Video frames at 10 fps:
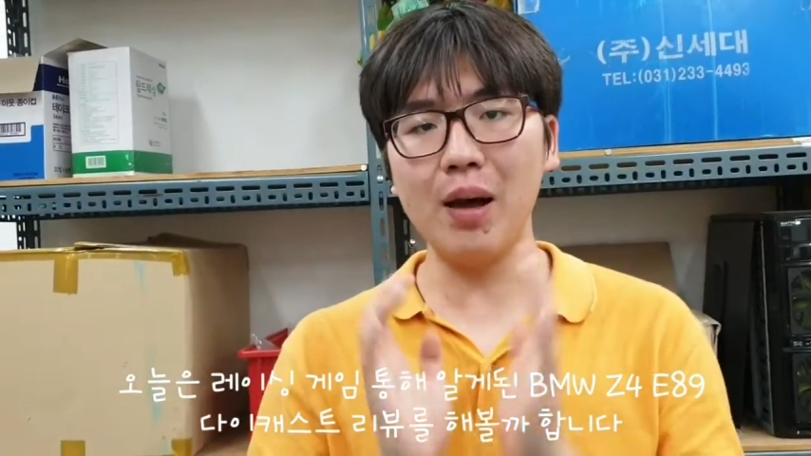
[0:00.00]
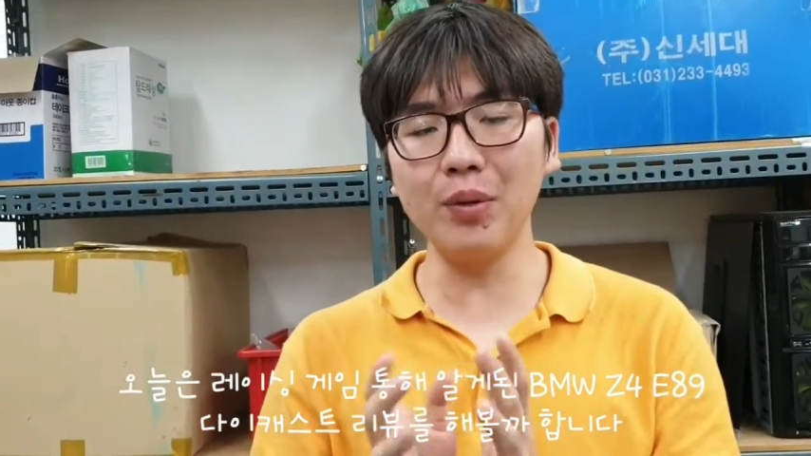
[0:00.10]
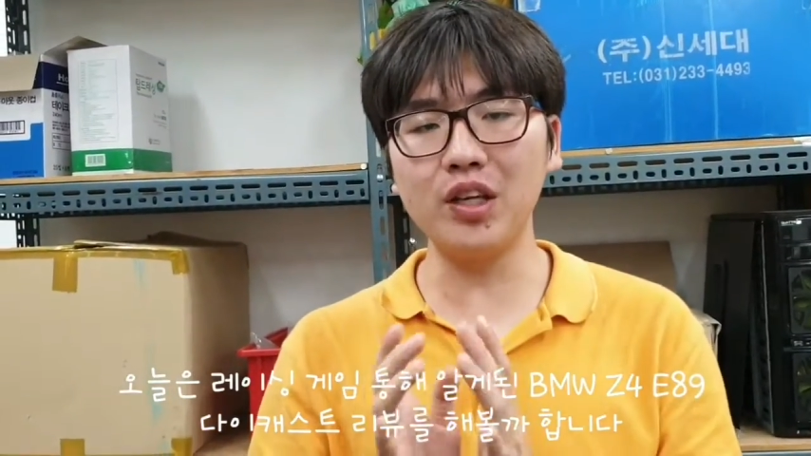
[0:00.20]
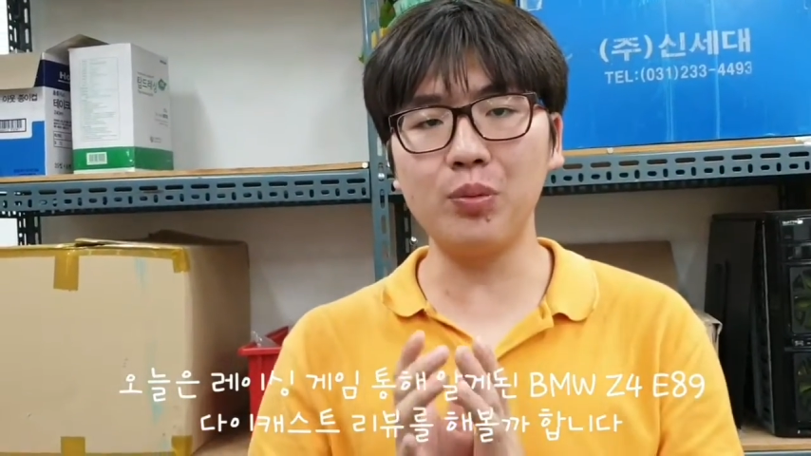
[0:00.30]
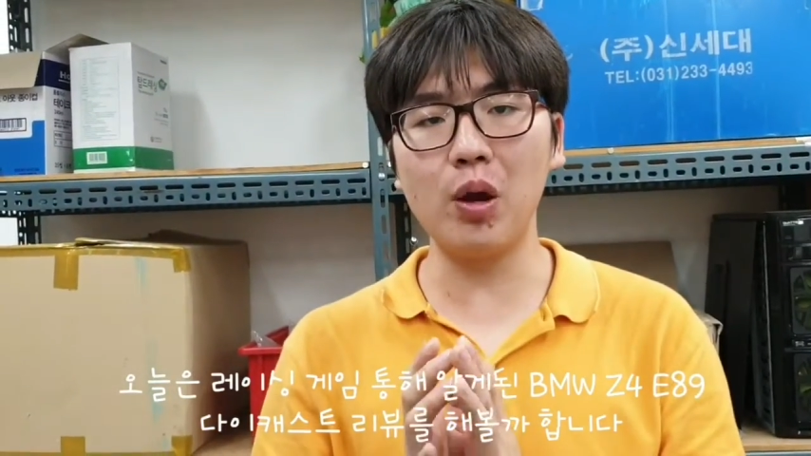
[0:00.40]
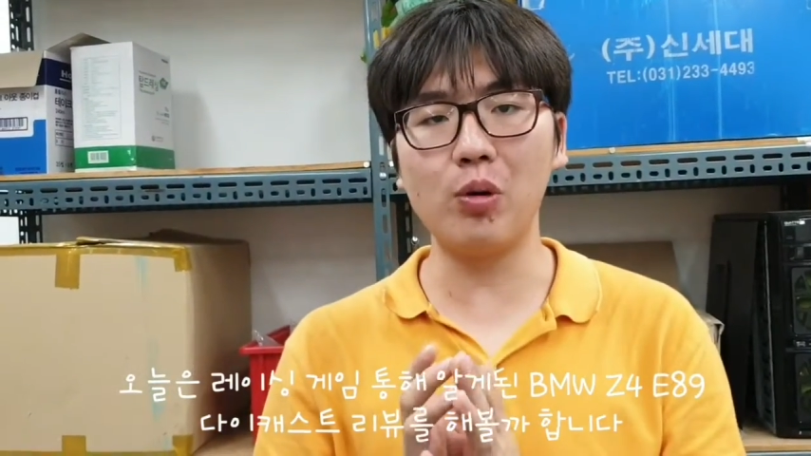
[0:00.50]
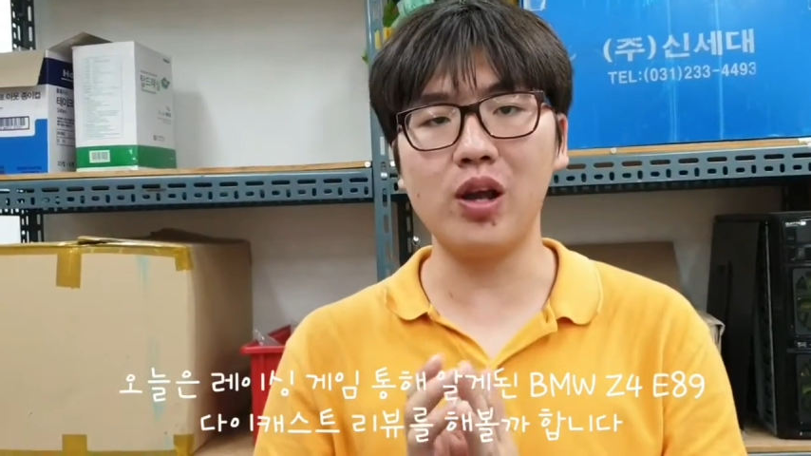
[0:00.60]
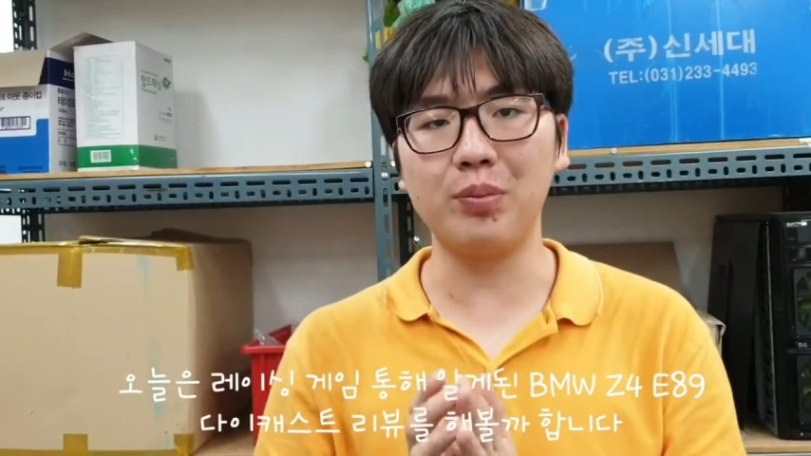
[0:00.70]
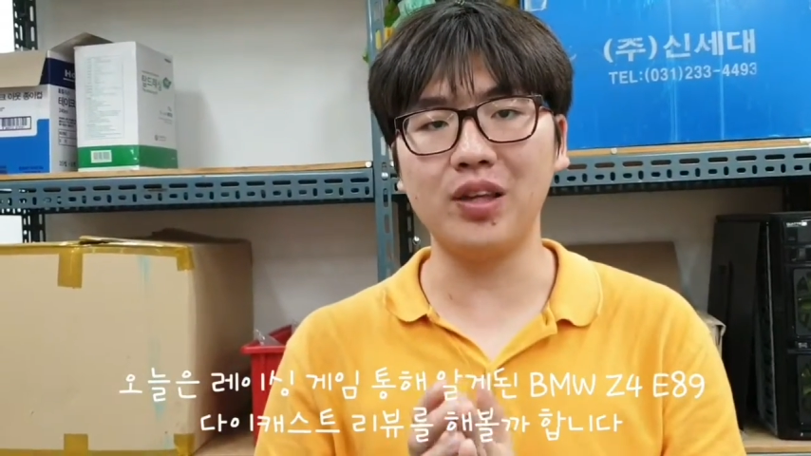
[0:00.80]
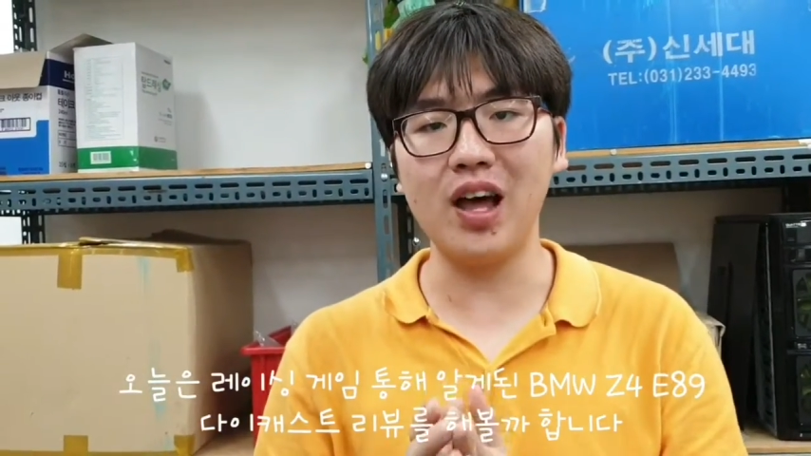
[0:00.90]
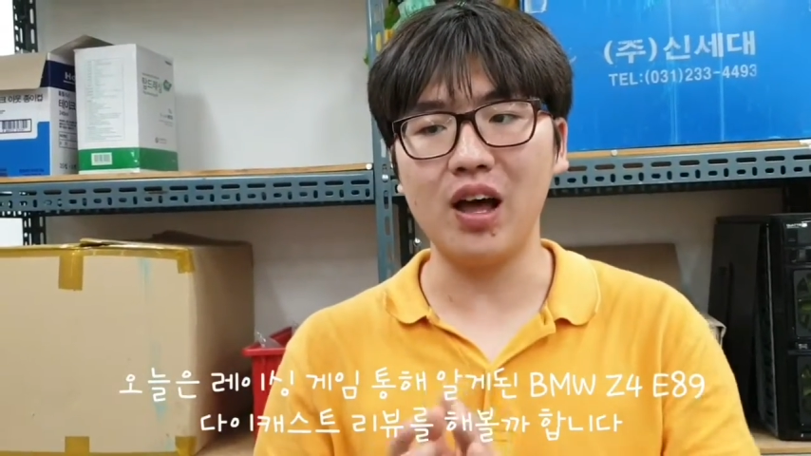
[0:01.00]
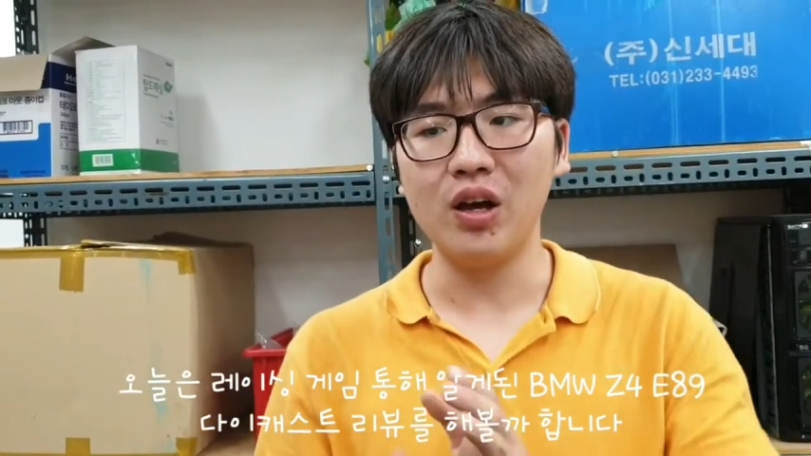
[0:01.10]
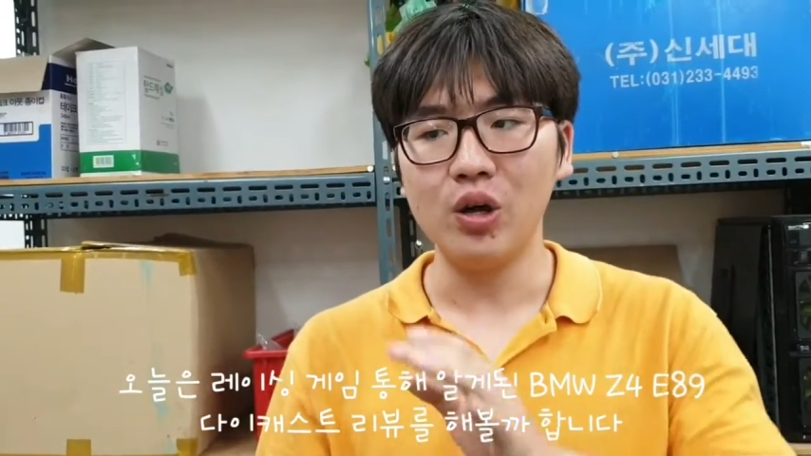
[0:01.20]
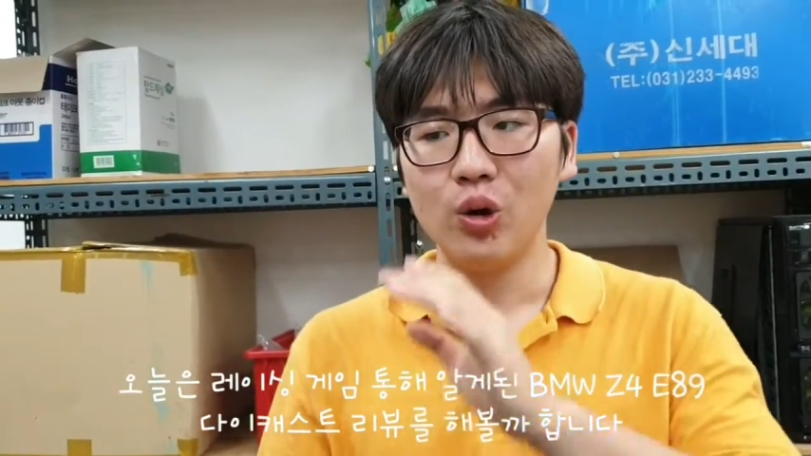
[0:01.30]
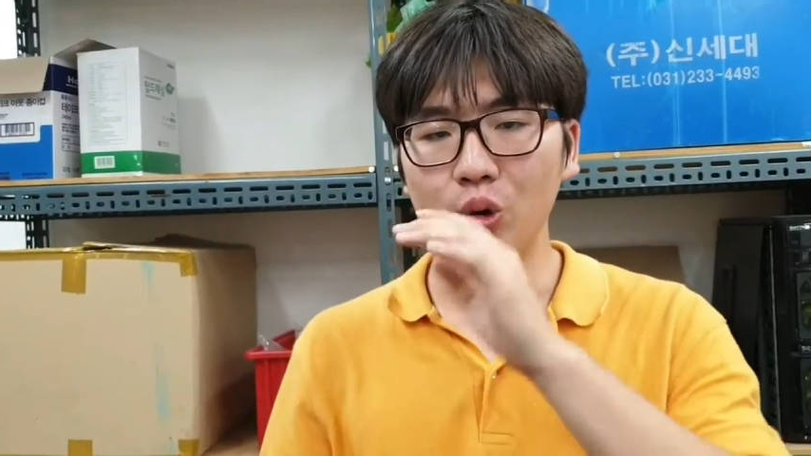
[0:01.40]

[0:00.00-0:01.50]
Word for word: 한번 리뷰해보려 합니다